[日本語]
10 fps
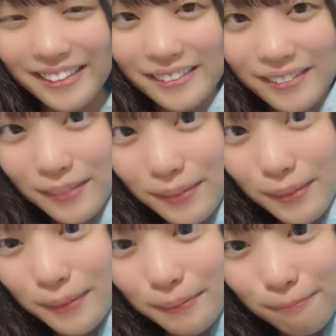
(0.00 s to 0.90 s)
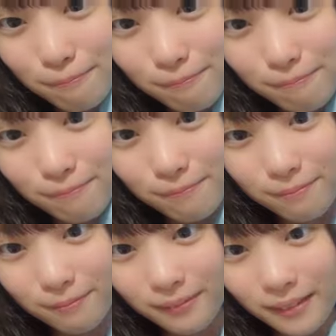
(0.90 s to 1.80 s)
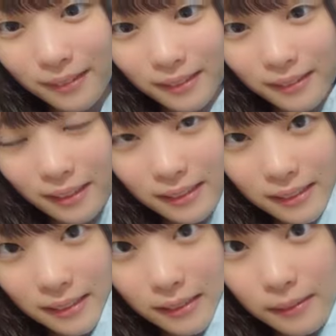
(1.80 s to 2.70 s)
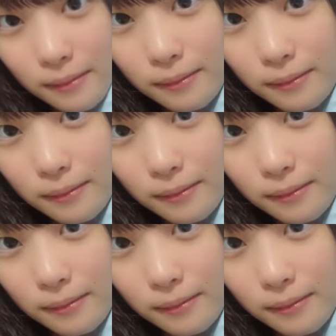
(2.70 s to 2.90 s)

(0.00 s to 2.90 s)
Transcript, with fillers: そう嬉しい